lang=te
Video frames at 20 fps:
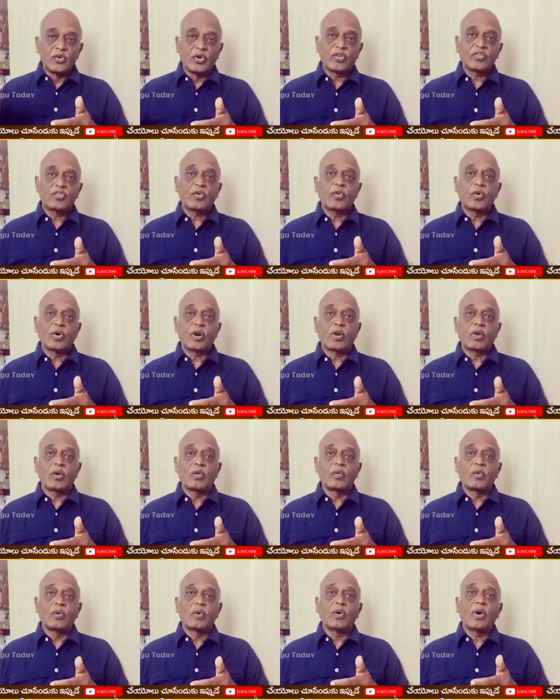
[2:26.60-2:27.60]

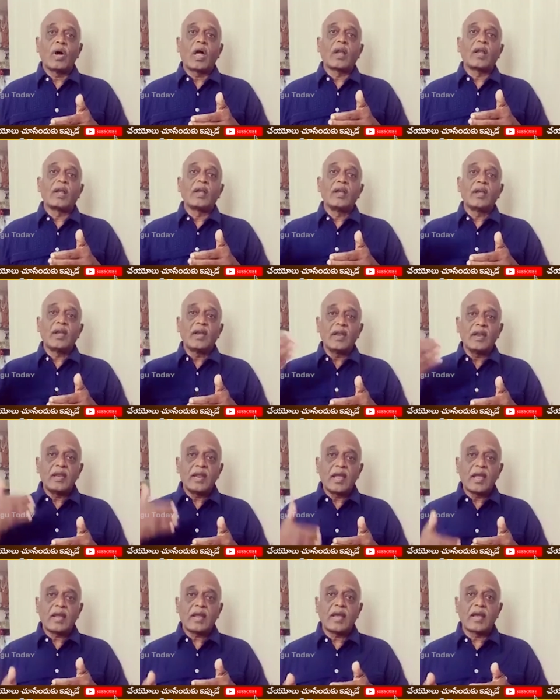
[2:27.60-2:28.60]
నియోజకవర్గంలో అన్ని
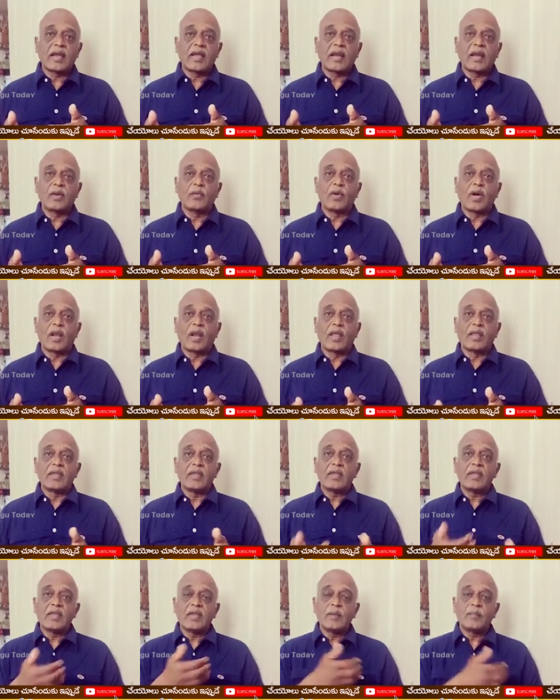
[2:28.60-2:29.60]

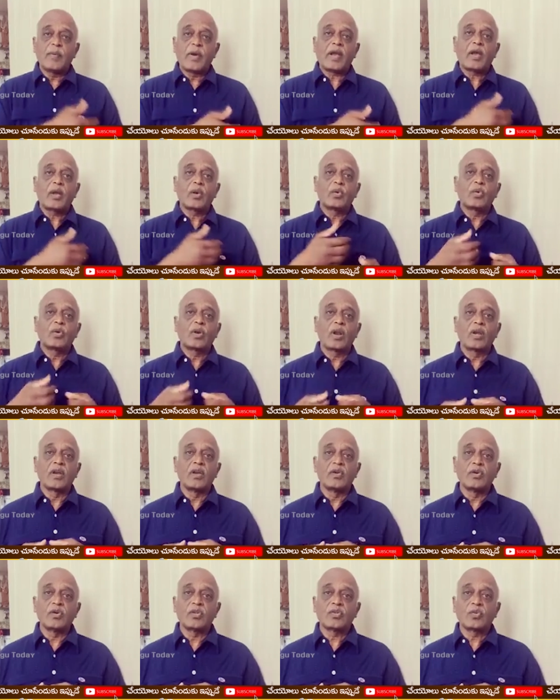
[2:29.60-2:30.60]
ఏకగ్రీవాలయ్యి ఈ పక్కనున్న
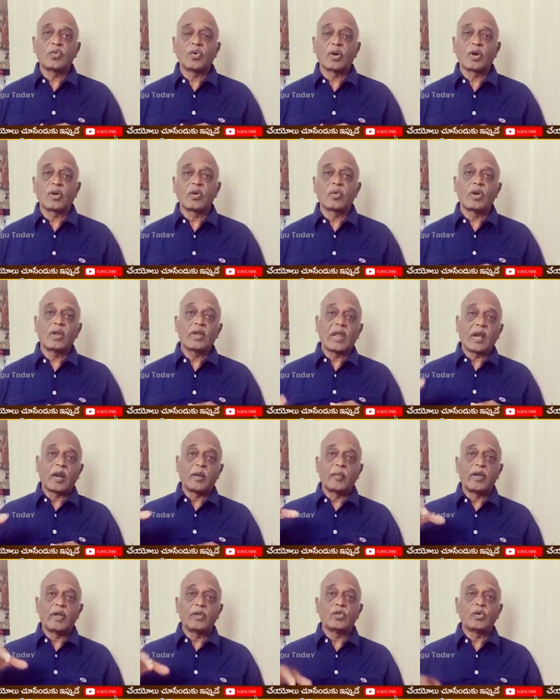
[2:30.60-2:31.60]
నియోజకవర్గంలో
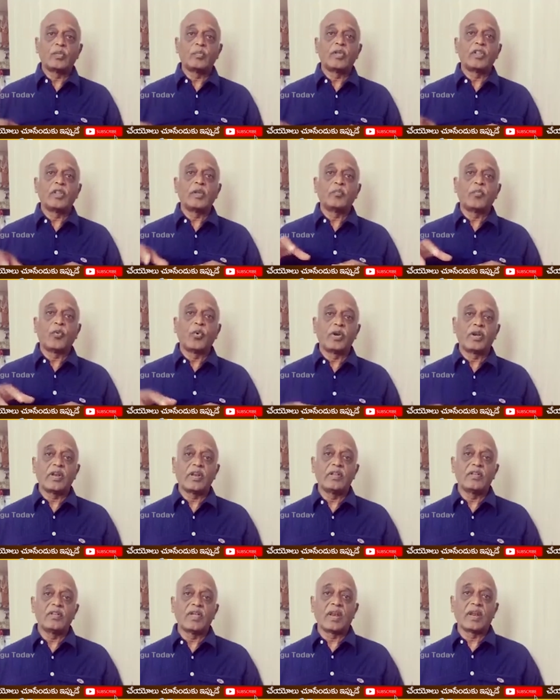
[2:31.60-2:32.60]
ఎనభై తొమ్మిది
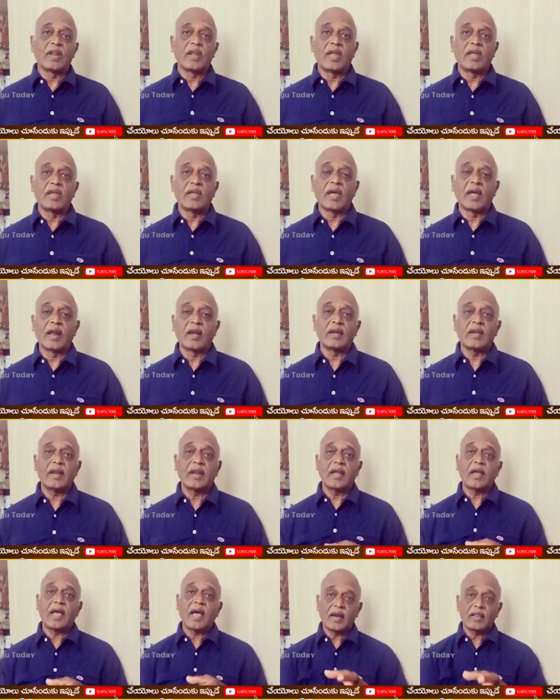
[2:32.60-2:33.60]
పోటీలు జరిగాయి
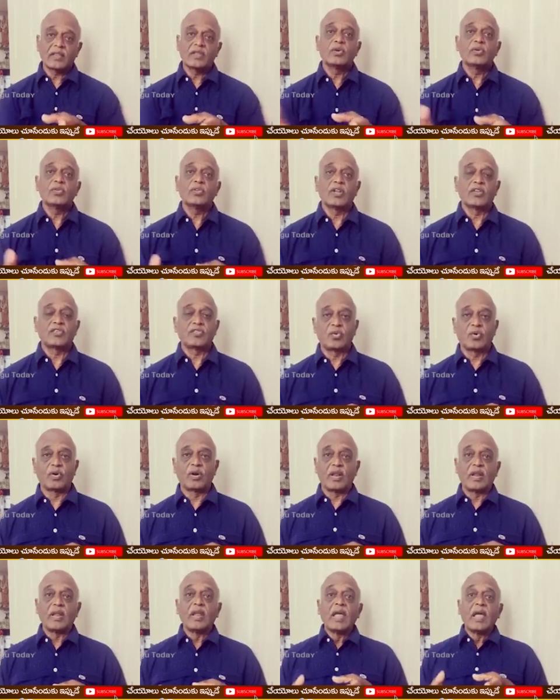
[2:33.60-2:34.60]
అంటే అర్థం
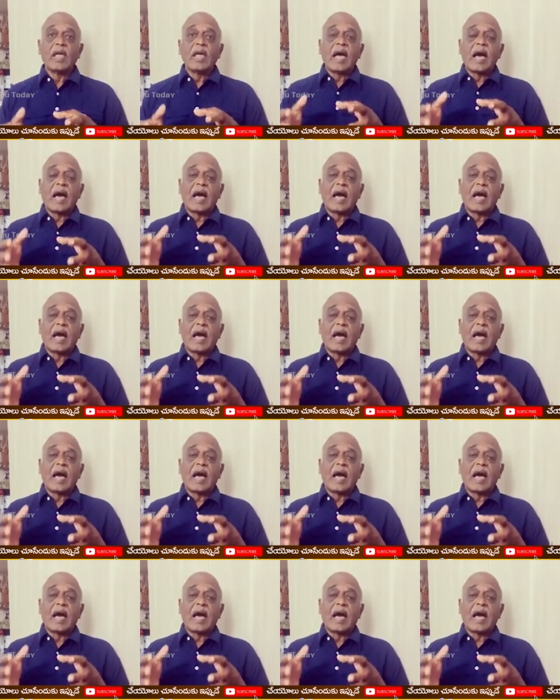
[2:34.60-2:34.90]
చేసుకోండి